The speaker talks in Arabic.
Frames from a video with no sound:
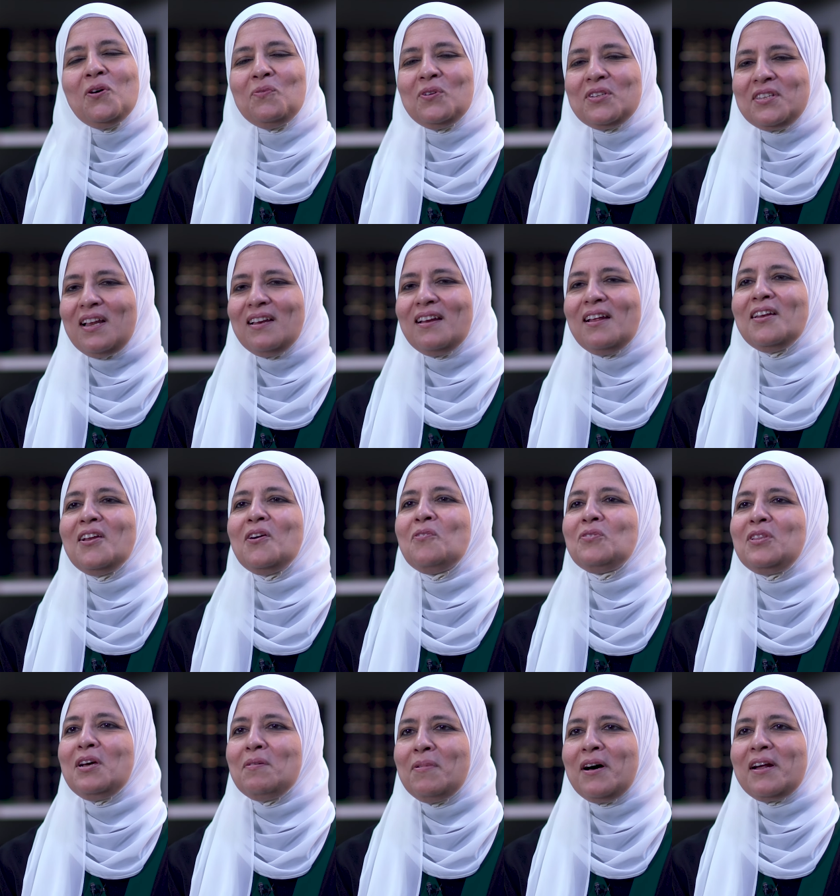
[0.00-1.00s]
وصلى
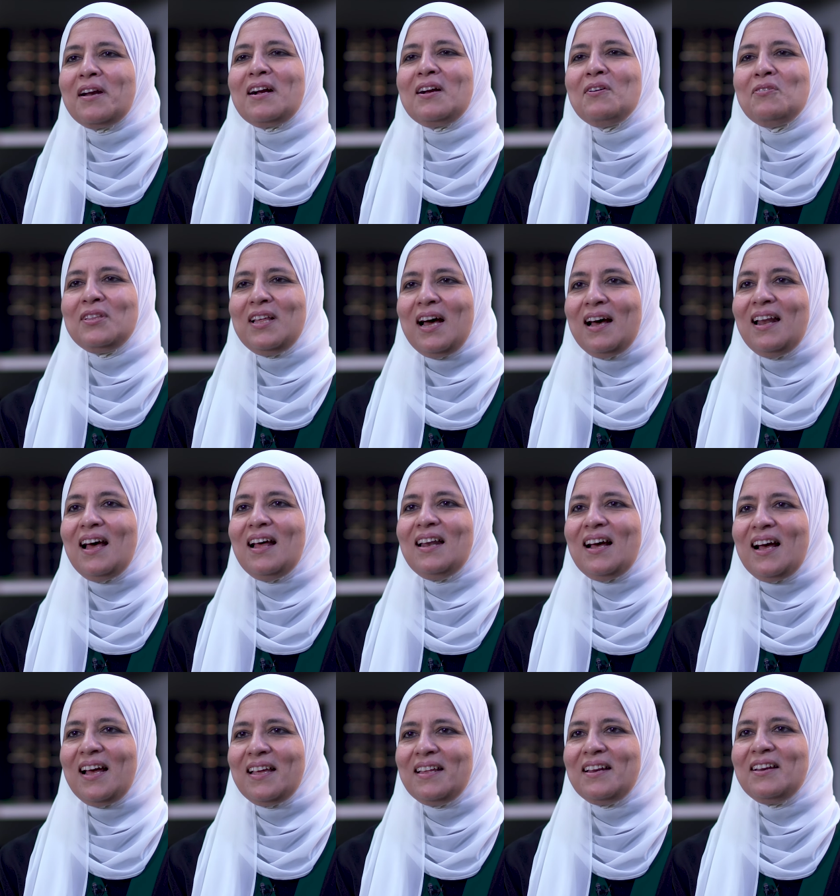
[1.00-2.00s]
الله تبارك وتعالى
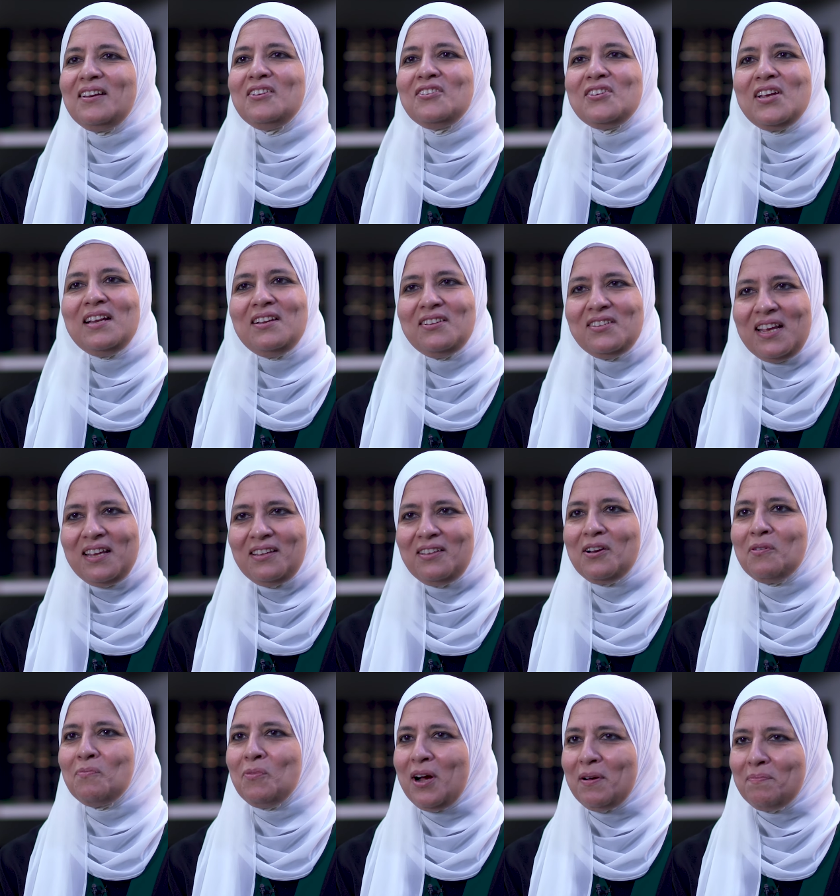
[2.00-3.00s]
على خير الرجال
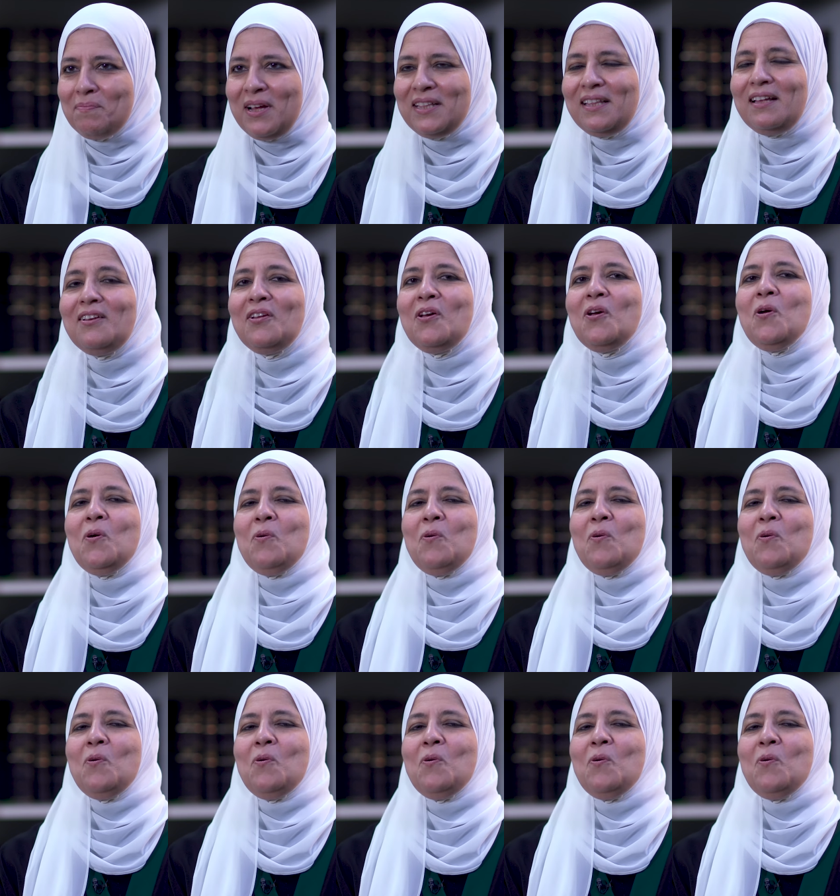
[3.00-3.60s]
سيدنا محمد